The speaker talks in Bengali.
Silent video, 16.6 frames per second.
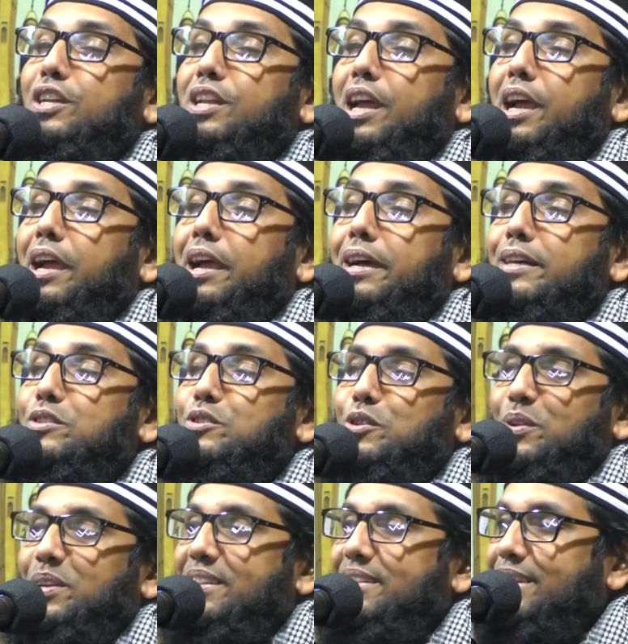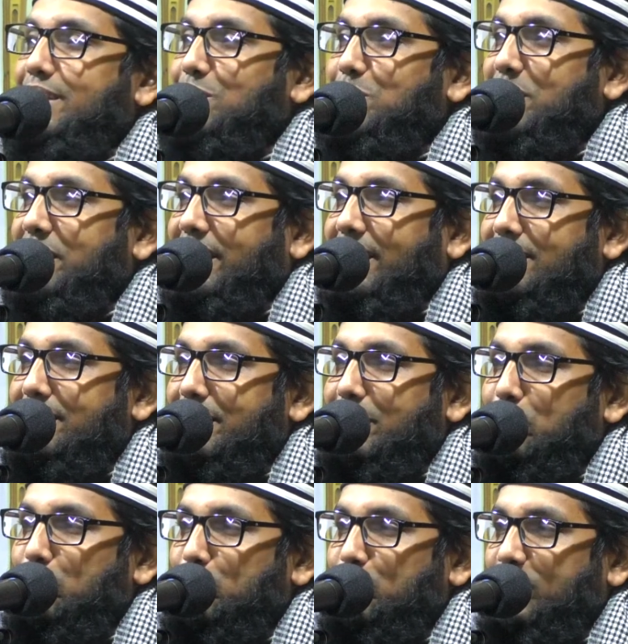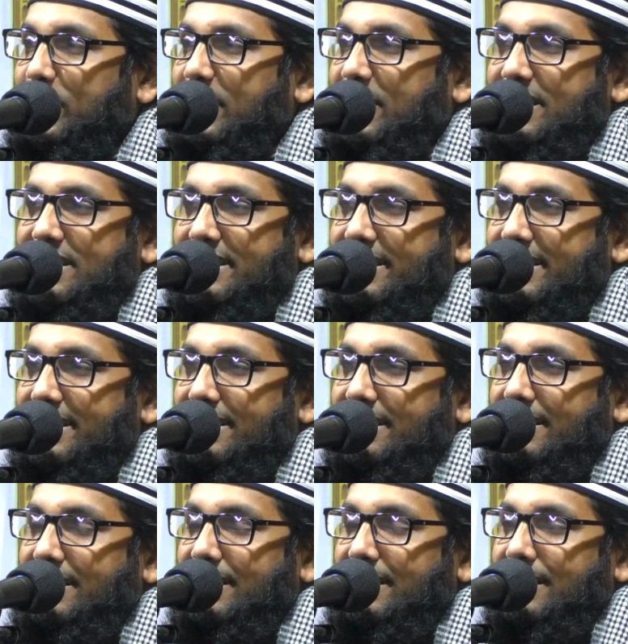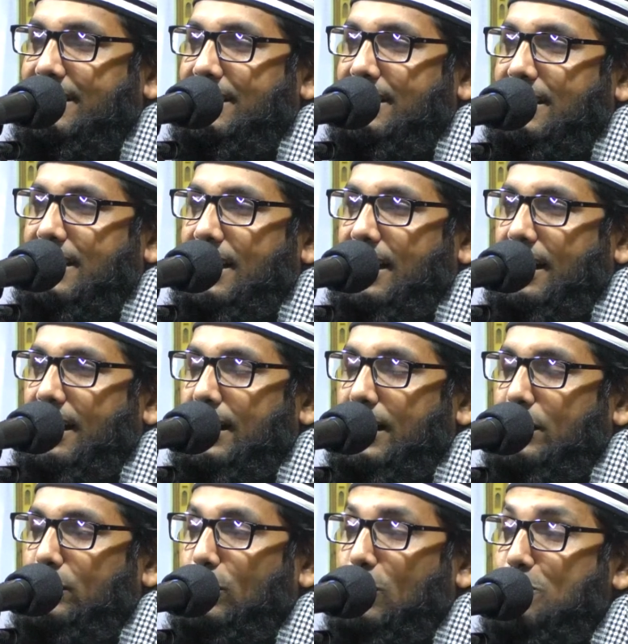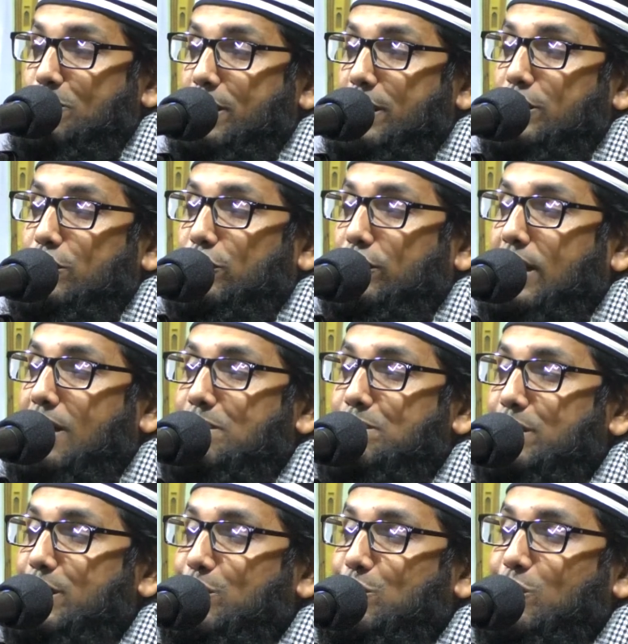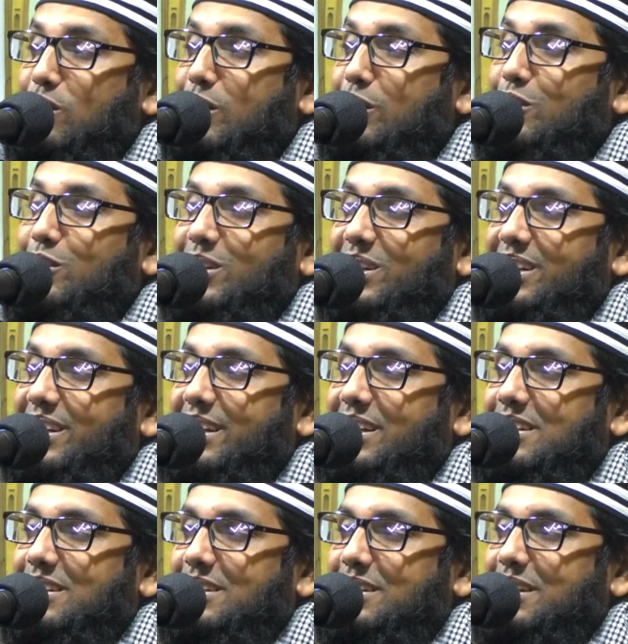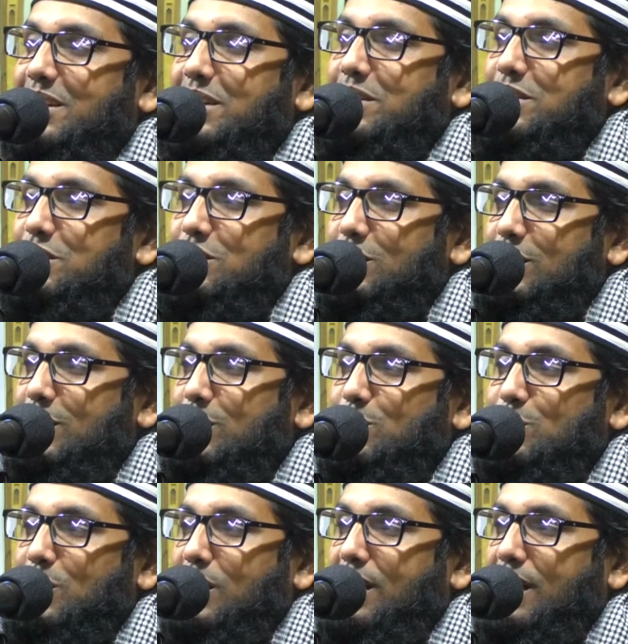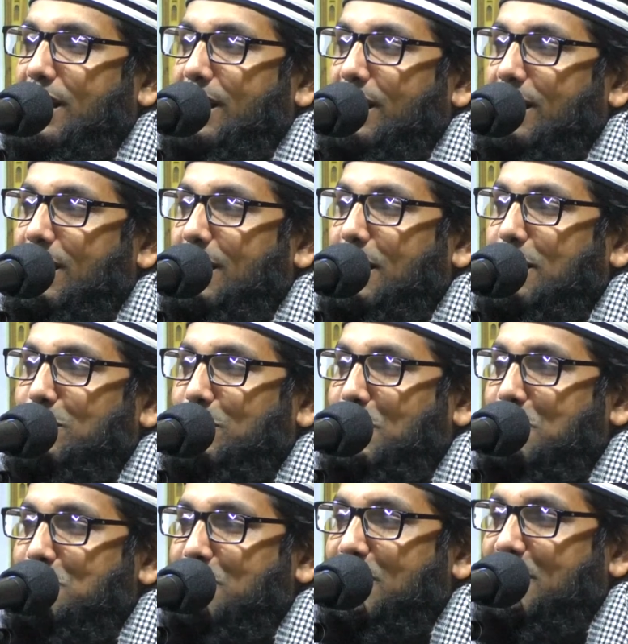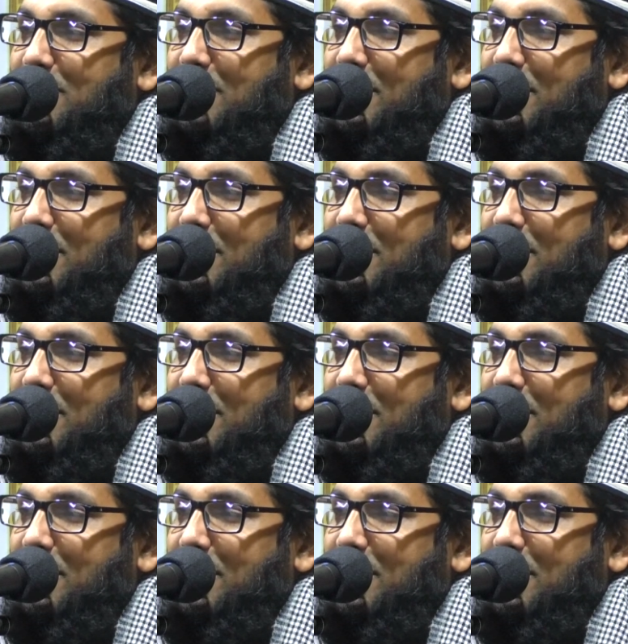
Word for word: যে ন্যাক কাজ করেছেন ওই কাজের উসিলা দিয়ে আল্লাহর দরবারে যদি আপনি দোয়া করেন সেই দোয়া আল্লাহর দরবারে